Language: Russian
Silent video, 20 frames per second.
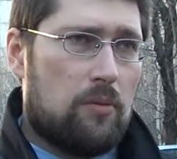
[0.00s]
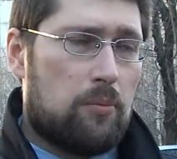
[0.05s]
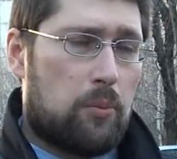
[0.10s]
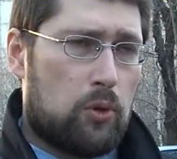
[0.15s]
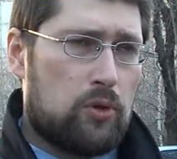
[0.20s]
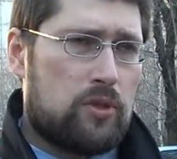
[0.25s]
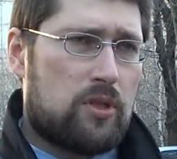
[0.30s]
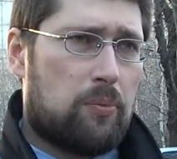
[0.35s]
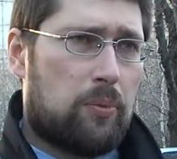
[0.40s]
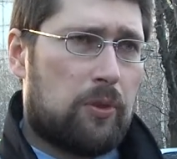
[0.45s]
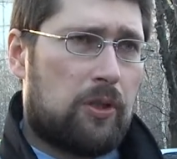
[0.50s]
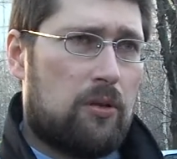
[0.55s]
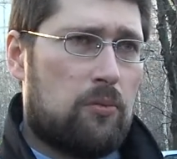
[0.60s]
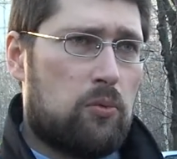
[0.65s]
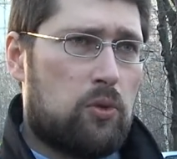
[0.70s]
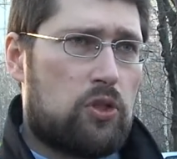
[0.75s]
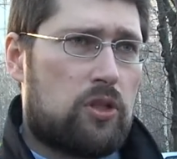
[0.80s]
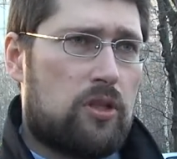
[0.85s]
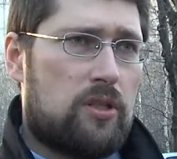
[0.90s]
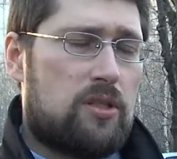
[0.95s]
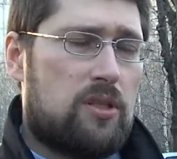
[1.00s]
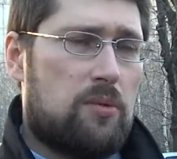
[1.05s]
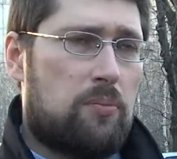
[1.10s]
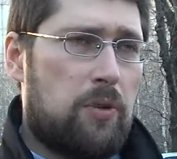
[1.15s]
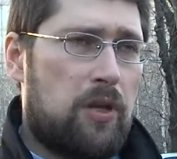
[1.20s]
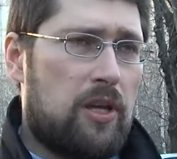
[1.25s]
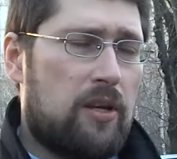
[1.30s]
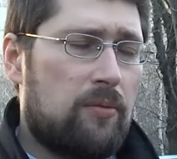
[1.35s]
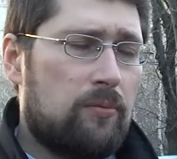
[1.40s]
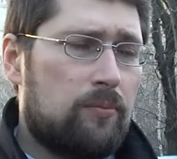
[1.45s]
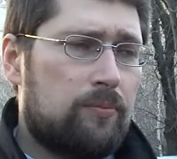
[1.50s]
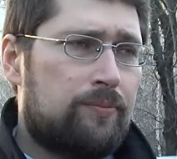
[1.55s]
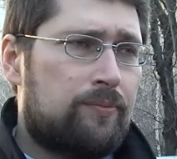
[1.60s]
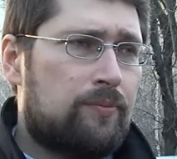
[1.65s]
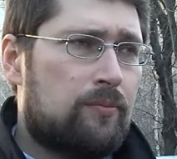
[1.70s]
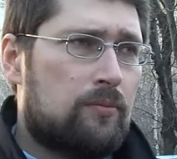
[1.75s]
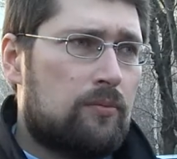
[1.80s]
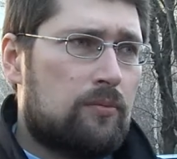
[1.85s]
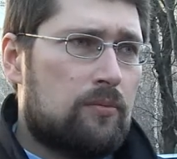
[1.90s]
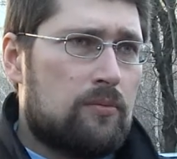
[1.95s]
Просто потому, что теперь
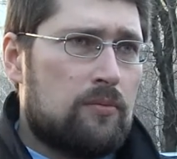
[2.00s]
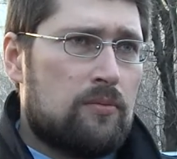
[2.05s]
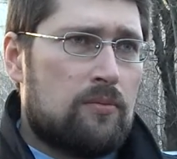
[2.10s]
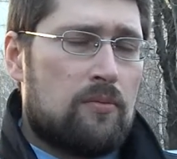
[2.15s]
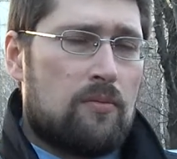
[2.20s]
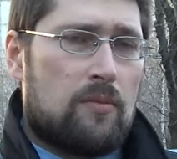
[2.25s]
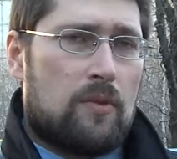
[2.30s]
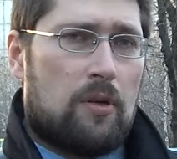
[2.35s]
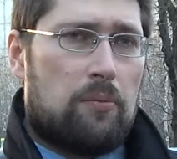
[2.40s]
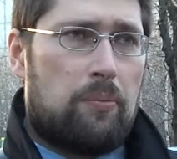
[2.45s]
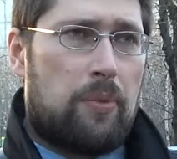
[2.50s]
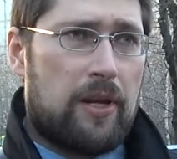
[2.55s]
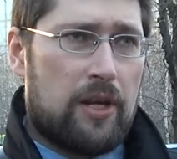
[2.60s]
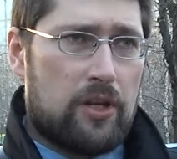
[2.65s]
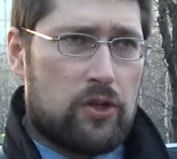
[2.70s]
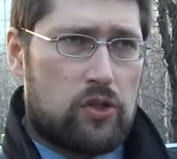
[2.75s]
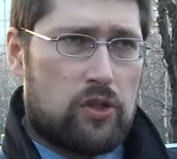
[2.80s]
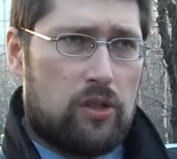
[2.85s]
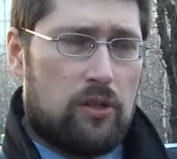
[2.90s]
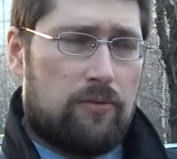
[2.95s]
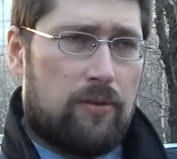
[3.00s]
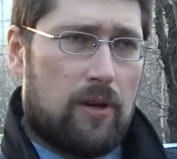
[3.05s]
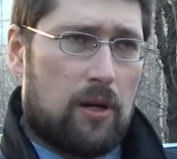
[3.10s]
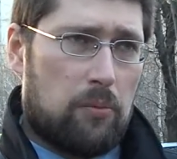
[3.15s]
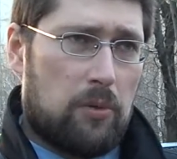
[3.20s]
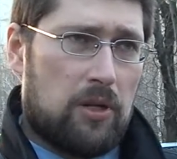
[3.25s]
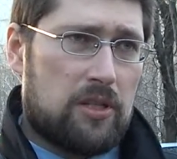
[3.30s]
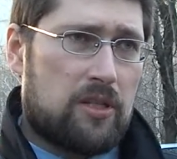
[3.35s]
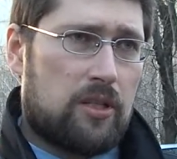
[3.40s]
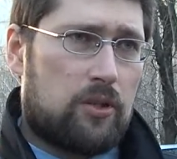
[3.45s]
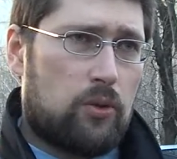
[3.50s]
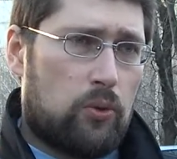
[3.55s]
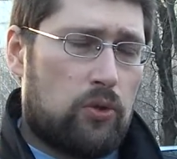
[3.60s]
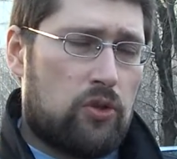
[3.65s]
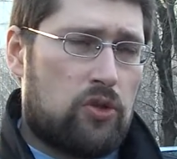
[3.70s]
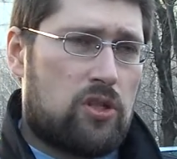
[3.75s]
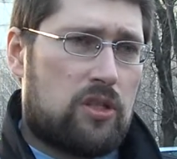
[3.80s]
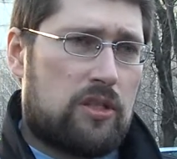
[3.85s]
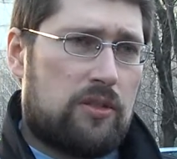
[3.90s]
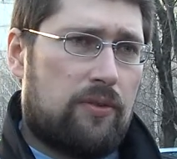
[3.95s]
прежний формат
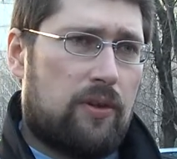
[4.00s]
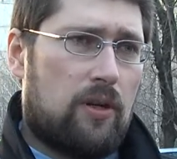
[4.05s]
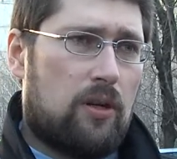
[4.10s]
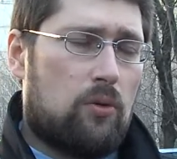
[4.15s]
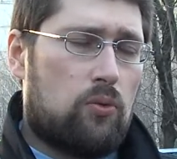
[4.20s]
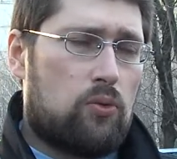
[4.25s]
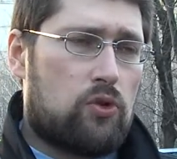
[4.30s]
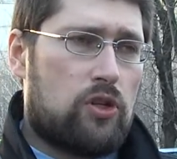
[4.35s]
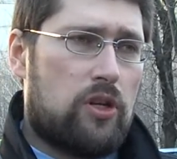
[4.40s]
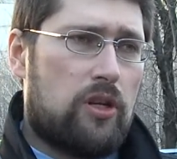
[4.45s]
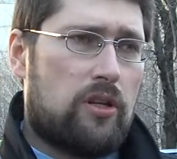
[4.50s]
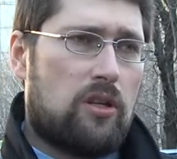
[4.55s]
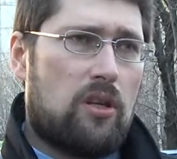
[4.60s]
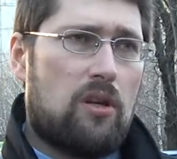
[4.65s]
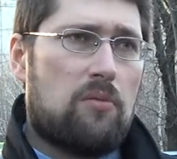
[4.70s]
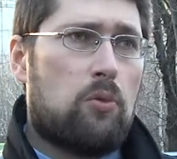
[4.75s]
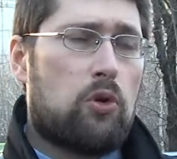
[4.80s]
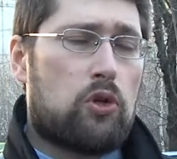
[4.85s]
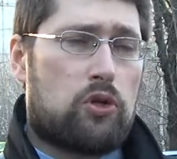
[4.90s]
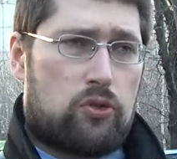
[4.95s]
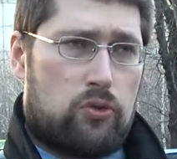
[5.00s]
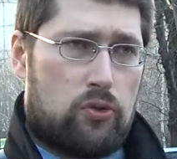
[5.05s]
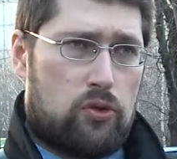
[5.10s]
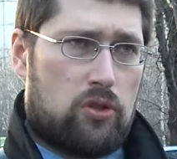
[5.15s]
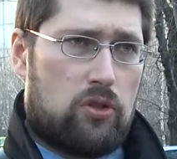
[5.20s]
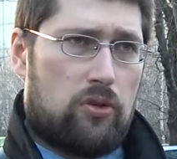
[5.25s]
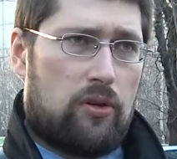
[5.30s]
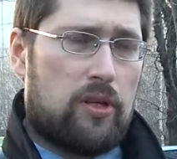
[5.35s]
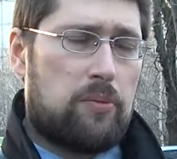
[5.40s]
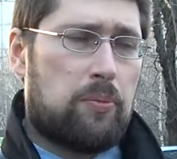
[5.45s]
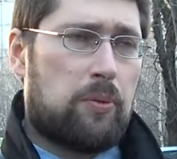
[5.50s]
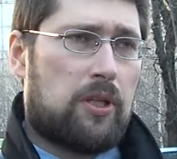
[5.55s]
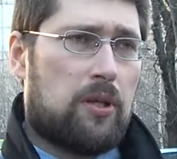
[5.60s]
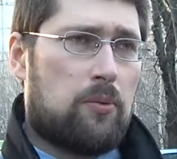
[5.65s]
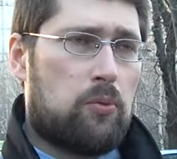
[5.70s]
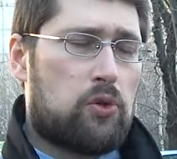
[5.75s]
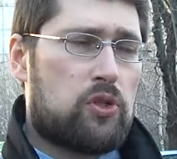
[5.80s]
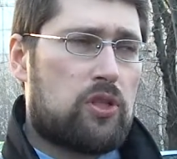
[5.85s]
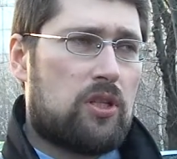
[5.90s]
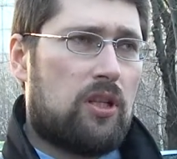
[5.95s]
сотрудничества уже не может существовать,
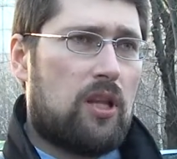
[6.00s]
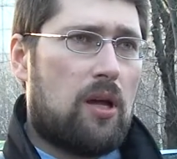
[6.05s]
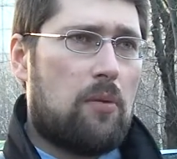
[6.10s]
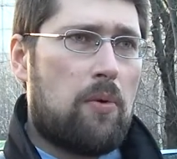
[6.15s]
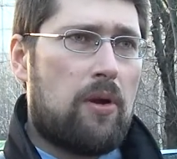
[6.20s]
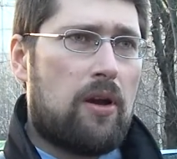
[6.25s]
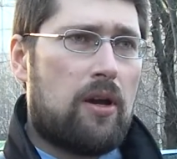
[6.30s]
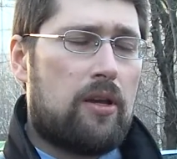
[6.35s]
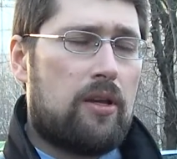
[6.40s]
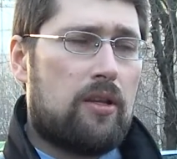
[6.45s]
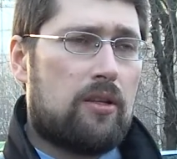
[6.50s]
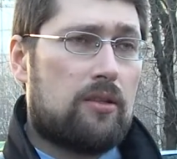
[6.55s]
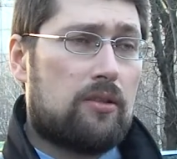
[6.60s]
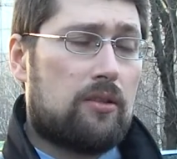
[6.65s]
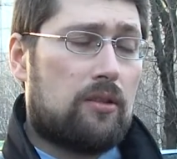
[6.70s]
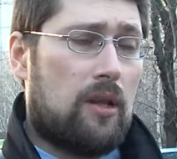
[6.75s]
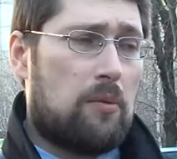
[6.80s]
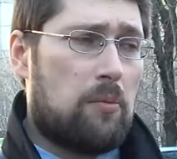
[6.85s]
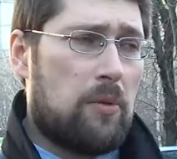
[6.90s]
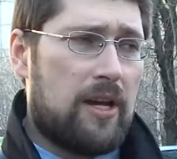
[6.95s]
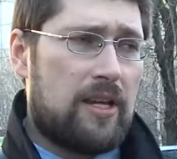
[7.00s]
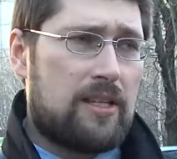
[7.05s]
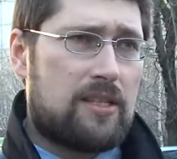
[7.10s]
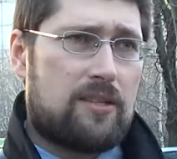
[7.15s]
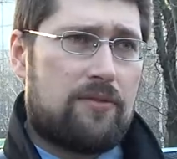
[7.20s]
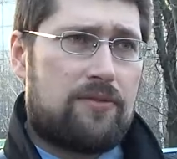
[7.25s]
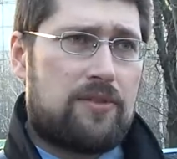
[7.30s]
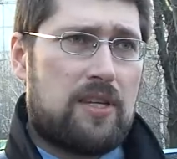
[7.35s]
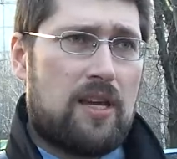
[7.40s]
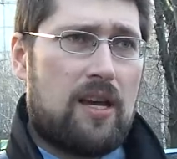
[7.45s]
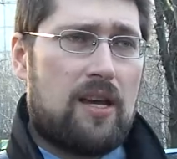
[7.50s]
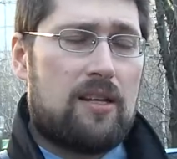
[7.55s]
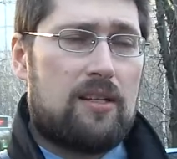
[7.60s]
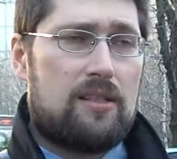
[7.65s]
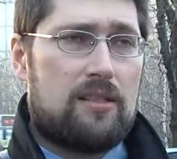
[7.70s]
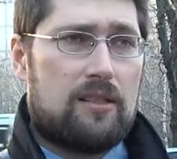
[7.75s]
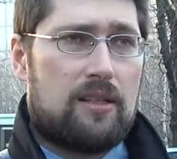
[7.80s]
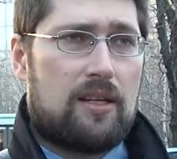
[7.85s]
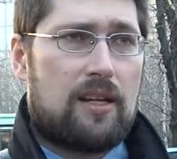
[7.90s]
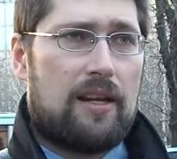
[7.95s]
потому что лома, э, ломается вся
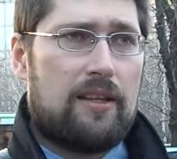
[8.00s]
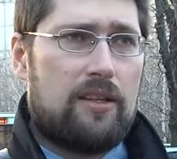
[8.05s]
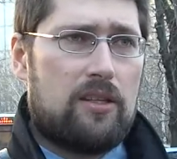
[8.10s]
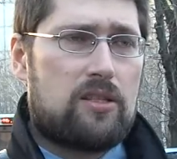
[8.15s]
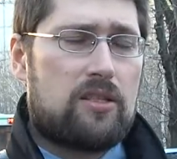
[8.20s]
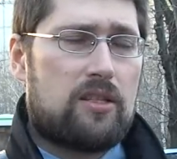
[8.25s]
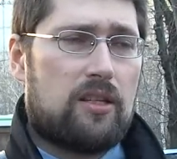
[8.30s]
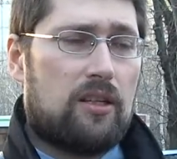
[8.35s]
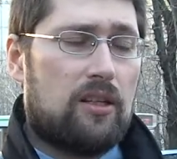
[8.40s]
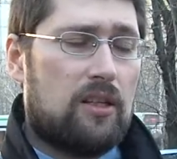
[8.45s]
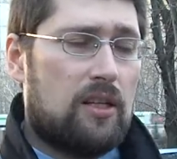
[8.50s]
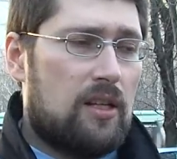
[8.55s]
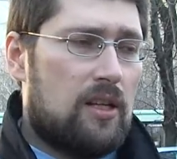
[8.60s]
граница.